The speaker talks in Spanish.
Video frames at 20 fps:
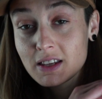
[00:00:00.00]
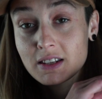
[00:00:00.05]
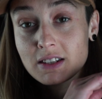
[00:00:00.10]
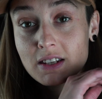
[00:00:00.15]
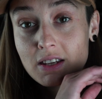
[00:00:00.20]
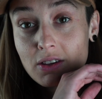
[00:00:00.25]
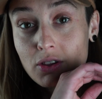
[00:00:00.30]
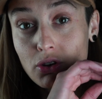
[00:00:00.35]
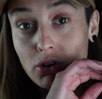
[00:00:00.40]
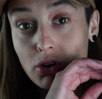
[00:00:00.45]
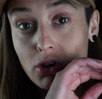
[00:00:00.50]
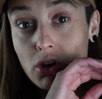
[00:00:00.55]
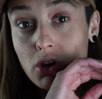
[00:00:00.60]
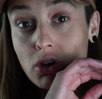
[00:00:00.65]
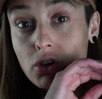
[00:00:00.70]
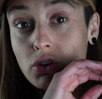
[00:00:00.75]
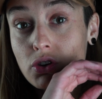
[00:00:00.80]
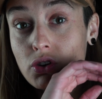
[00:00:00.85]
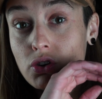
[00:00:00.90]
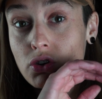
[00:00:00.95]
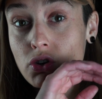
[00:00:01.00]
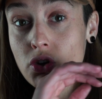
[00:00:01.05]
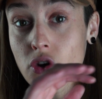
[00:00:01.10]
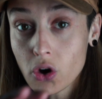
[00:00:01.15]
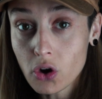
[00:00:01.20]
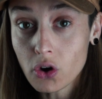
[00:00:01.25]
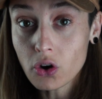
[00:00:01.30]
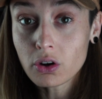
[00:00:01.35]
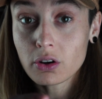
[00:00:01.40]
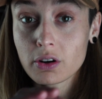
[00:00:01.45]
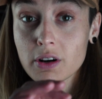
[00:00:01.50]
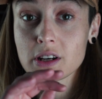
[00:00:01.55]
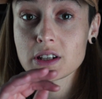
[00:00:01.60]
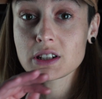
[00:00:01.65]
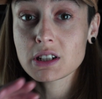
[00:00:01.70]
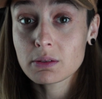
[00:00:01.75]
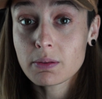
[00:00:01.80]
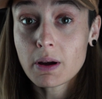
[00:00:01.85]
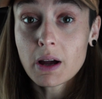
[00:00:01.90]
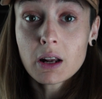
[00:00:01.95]
decido no
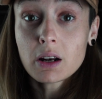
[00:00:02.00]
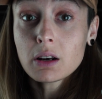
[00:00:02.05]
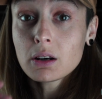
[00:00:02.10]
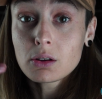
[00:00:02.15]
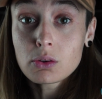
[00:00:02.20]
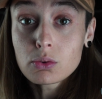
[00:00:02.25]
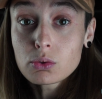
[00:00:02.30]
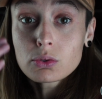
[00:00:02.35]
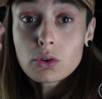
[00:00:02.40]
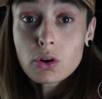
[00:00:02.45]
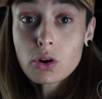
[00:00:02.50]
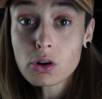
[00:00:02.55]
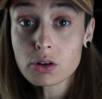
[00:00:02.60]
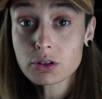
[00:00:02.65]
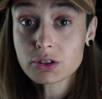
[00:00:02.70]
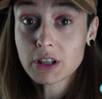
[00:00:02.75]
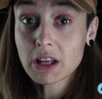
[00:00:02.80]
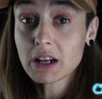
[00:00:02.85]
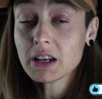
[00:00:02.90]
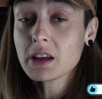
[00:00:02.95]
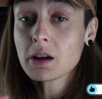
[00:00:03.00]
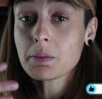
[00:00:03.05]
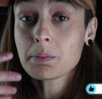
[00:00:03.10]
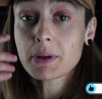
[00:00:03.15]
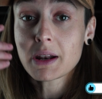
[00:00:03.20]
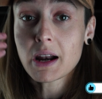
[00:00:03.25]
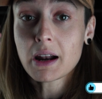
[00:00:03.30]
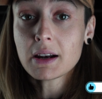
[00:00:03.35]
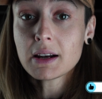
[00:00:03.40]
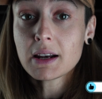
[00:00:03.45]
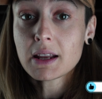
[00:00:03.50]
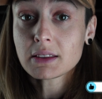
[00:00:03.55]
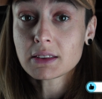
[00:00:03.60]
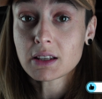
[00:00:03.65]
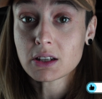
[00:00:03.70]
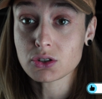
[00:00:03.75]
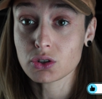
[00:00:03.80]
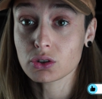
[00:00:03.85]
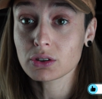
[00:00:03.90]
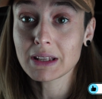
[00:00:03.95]
reservar ningún hostel y esperar en la
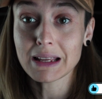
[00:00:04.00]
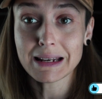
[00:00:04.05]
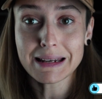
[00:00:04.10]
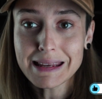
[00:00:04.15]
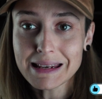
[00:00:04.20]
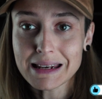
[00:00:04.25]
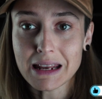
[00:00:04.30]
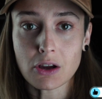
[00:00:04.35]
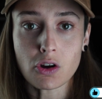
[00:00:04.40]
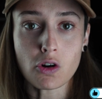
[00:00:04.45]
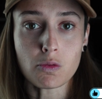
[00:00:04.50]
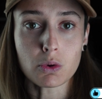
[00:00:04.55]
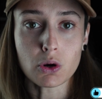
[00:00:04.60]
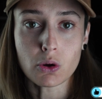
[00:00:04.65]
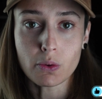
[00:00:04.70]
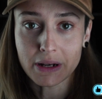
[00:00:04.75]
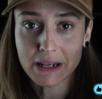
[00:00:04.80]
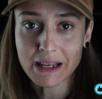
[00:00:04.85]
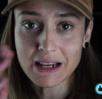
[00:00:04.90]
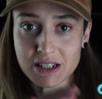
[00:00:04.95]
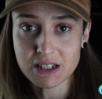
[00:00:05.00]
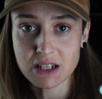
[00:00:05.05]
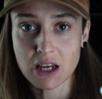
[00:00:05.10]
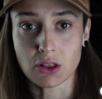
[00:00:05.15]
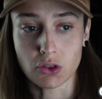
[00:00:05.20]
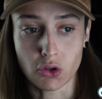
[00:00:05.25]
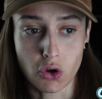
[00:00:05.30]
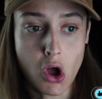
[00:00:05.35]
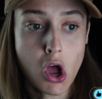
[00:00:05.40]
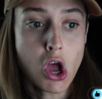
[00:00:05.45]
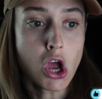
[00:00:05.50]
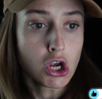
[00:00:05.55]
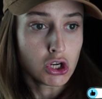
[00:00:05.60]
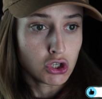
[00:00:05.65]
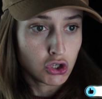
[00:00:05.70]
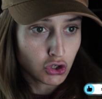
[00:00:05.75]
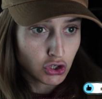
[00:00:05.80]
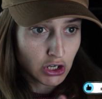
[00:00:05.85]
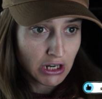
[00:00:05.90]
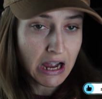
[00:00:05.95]
estación de Lille, como lo venía haciendo.
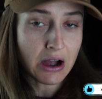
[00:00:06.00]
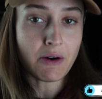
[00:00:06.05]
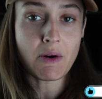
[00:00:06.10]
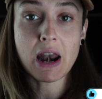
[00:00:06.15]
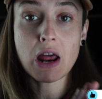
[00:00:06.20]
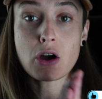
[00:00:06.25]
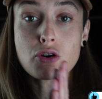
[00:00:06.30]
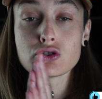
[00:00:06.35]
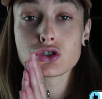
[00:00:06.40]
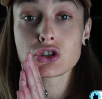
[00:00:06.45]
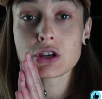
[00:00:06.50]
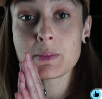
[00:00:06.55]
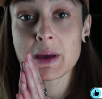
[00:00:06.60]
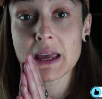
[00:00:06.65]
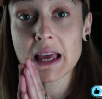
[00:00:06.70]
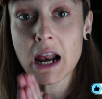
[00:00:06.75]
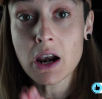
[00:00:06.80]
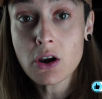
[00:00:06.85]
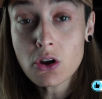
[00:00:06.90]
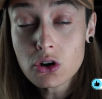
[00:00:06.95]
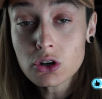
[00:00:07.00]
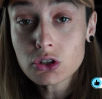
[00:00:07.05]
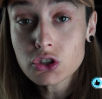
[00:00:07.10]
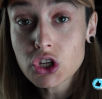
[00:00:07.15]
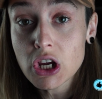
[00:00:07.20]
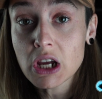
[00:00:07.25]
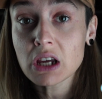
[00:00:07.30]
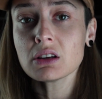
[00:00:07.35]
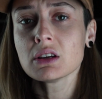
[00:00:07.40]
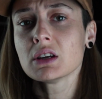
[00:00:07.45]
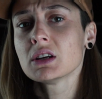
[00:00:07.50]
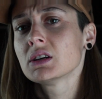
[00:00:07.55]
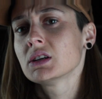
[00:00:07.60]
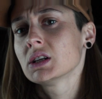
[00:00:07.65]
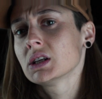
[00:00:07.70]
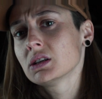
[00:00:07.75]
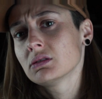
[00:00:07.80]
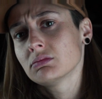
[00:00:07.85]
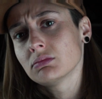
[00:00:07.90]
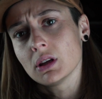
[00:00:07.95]
Yo llegaba a las once y media de la noche
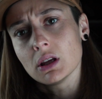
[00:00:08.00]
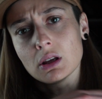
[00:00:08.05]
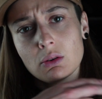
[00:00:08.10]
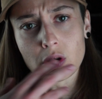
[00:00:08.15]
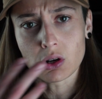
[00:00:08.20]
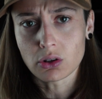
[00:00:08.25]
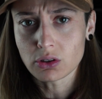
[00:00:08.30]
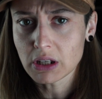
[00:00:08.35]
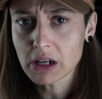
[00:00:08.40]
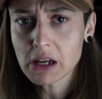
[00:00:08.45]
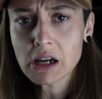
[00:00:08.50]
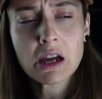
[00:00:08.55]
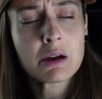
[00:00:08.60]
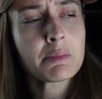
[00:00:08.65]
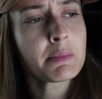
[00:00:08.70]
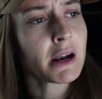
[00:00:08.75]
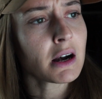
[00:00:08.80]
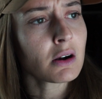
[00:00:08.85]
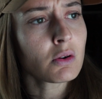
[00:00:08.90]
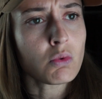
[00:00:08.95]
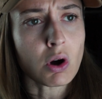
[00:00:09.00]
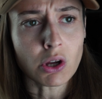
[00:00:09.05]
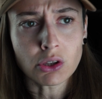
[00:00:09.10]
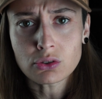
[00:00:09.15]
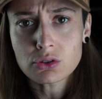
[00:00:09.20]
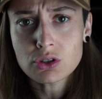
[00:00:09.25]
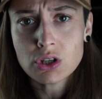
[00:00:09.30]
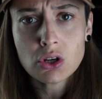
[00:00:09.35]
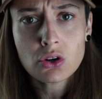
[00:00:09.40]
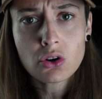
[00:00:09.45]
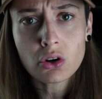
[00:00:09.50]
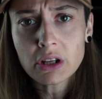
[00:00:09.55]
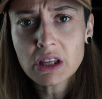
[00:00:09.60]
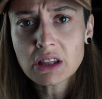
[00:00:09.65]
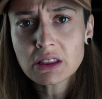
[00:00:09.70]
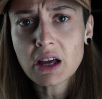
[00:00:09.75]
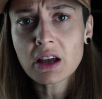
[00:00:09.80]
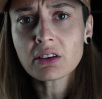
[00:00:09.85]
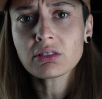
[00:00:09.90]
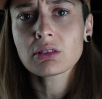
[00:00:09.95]
y bueno, tenía que esperar cuatro o cinco
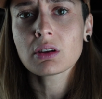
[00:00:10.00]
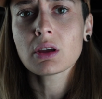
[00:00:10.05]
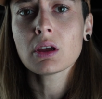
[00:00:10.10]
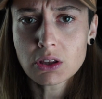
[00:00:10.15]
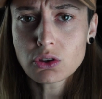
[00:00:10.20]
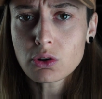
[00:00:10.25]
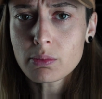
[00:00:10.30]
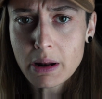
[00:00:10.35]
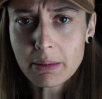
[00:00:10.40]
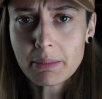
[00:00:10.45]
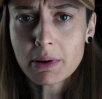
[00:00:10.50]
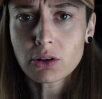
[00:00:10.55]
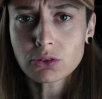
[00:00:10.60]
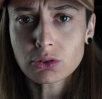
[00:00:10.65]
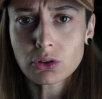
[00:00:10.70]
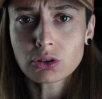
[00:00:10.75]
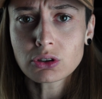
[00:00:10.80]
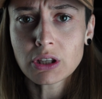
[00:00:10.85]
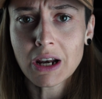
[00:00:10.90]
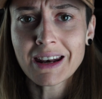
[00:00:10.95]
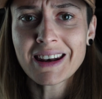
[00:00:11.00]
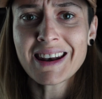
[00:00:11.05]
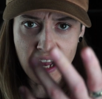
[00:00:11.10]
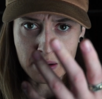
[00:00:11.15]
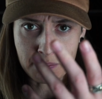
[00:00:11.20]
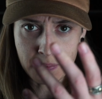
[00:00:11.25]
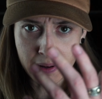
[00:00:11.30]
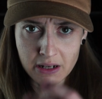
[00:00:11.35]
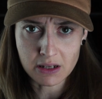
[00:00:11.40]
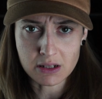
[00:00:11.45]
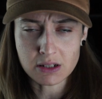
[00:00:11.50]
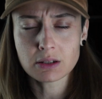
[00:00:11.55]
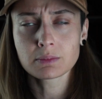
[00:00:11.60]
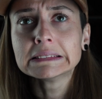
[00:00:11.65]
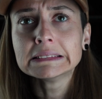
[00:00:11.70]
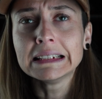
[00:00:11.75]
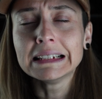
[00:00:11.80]
horitas y tomarme el otro tren a París.